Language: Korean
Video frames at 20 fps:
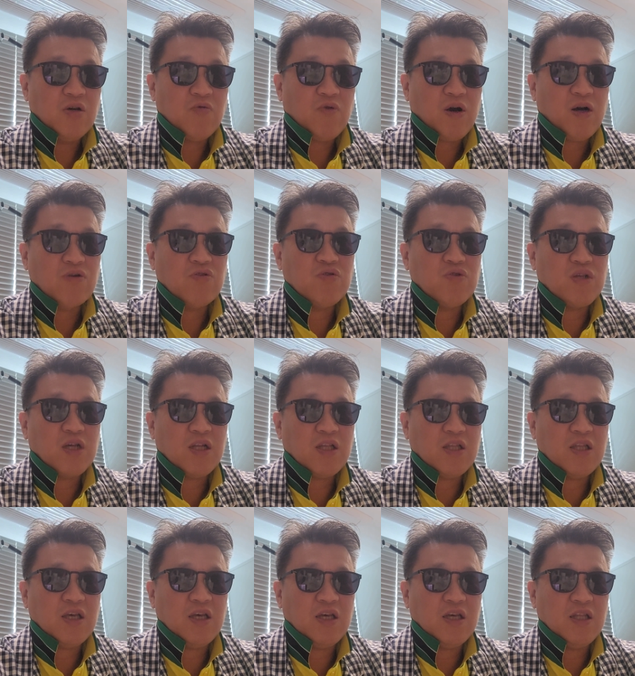광주
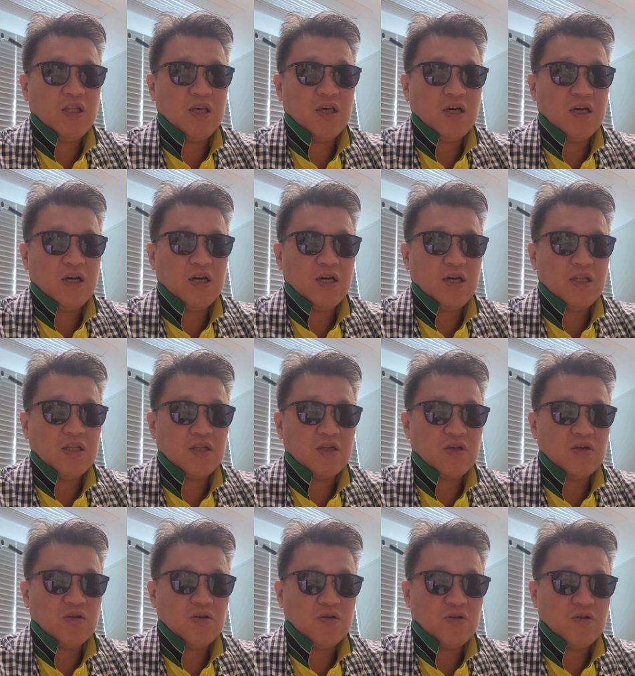사태에 대한
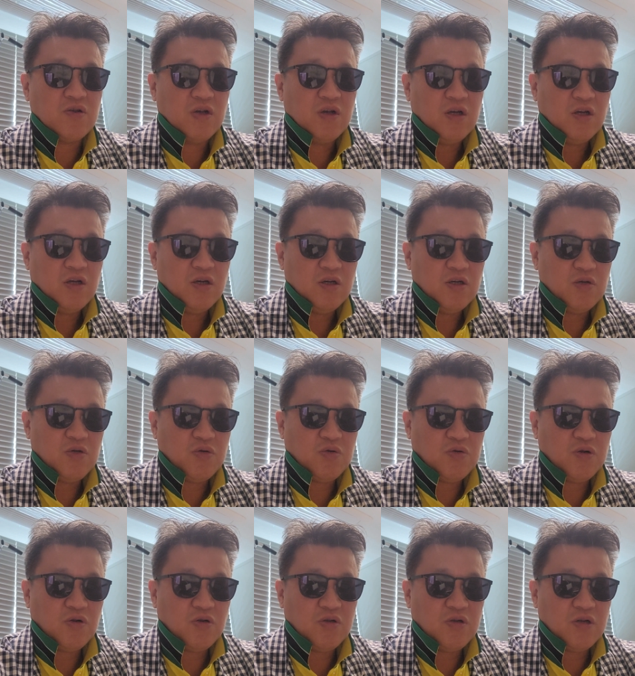그런
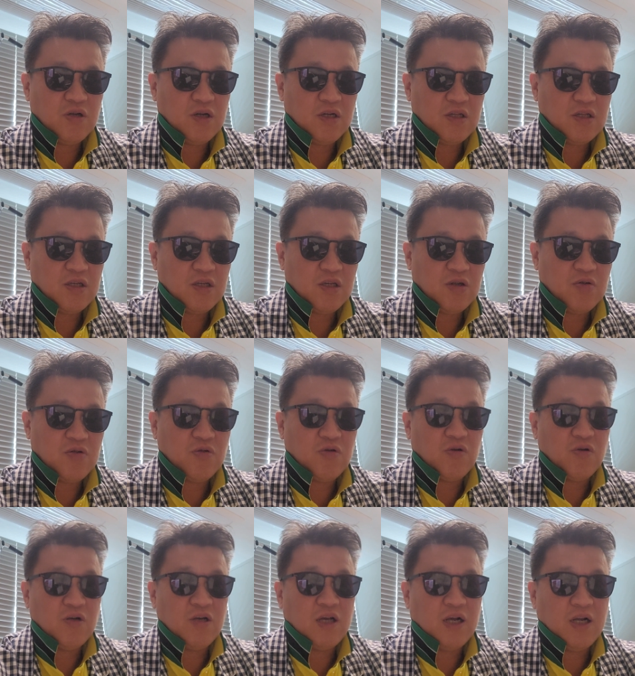소설들 같은 게 또
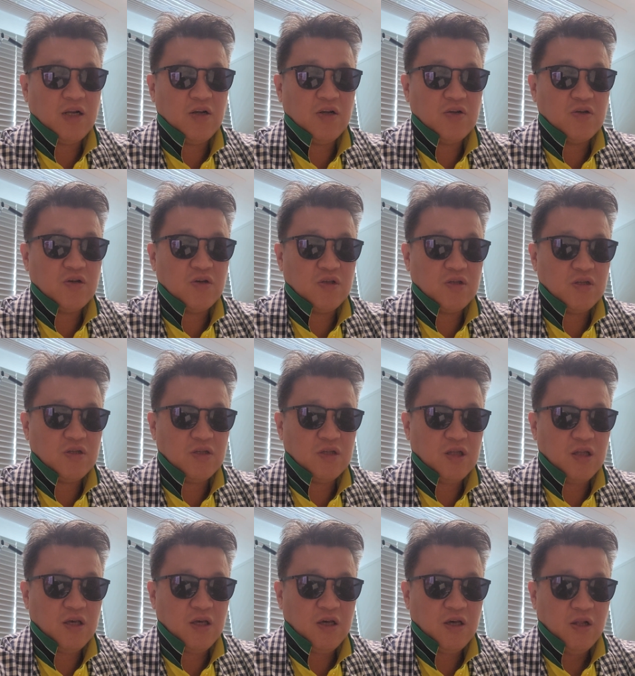널리 알려져
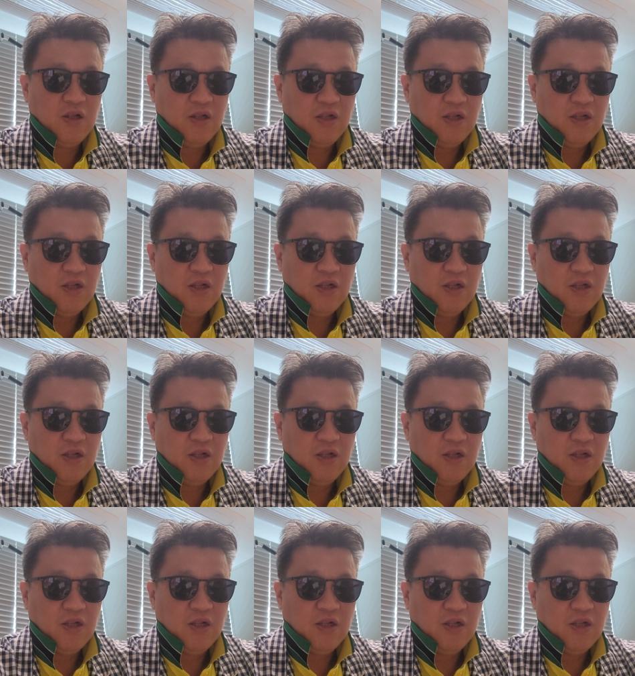있는데